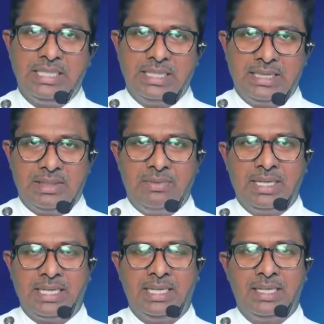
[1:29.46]
இதை
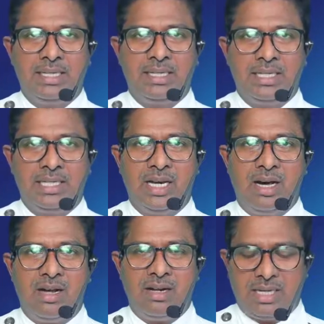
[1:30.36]
தவிர
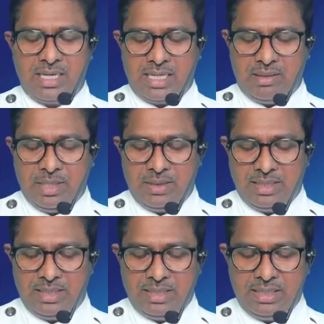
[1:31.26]
யார்
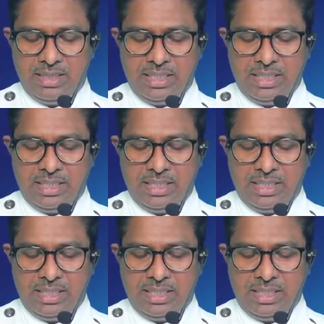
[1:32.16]
கட்டமைத்தது